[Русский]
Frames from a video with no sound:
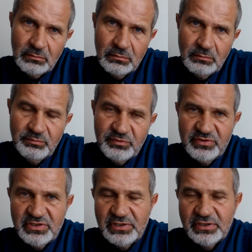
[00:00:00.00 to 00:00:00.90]

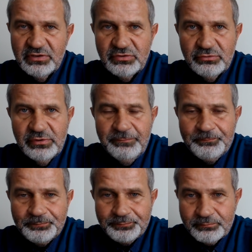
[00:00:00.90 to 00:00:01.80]
проводили контроль.
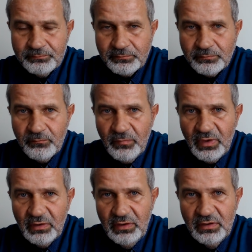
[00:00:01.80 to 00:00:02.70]

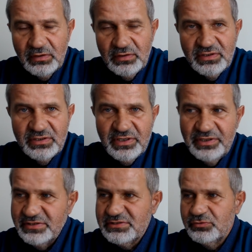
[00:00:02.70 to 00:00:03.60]
И когда
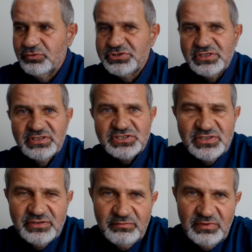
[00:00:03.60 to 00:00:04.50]
наконец очередь дошла
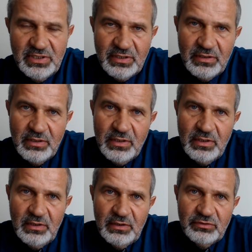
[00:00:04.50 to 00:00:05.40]
до меня,
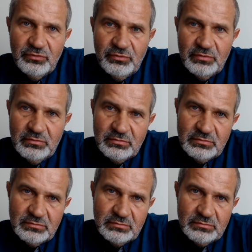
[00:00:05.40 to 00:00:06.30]

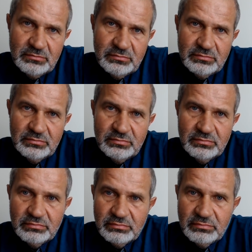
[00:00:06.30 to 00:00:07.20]
то
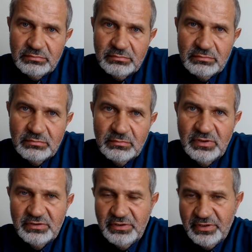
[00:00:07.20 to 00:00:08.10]

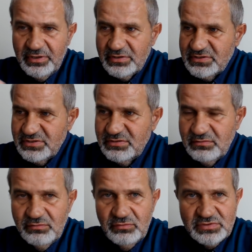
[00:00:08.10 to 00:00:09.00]
когда я,
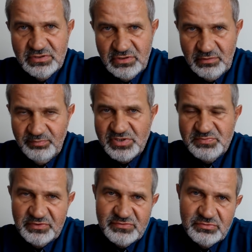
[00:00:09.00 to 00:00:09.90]
ну, так сказать, там
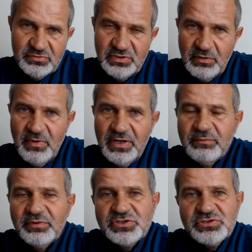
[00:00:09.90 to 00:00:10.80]
паспорт, все это нормально
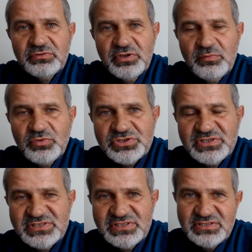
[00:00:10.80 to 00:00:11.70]
прошло, таможня,
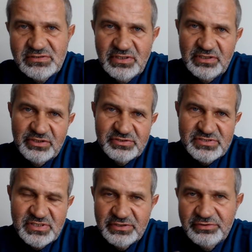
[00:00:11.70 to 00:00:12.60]
естественно,
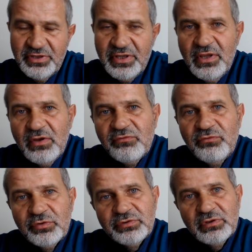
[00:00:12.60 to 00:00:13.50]
открыл-закрыл,
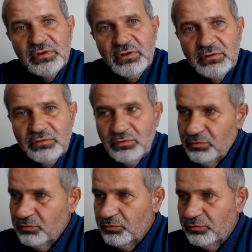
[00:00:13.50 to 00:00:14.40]
вот,
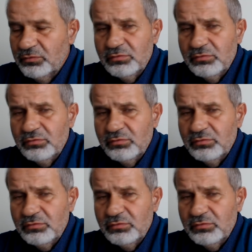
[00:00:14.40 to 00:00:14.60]
тут